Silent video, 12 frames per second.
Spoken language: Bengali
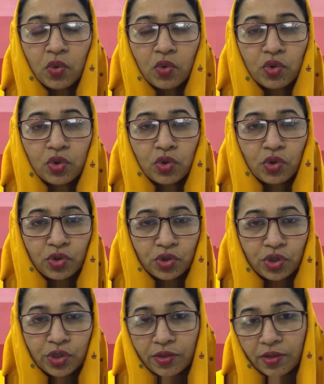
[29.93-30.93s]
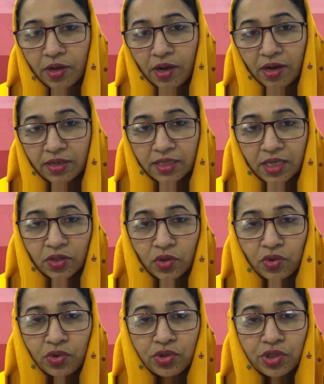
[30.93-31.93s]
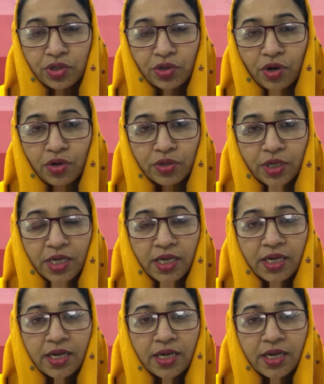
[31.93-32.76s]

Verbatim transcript: উৎকোচ অর্থাৎ ঘুষ গ্রহণে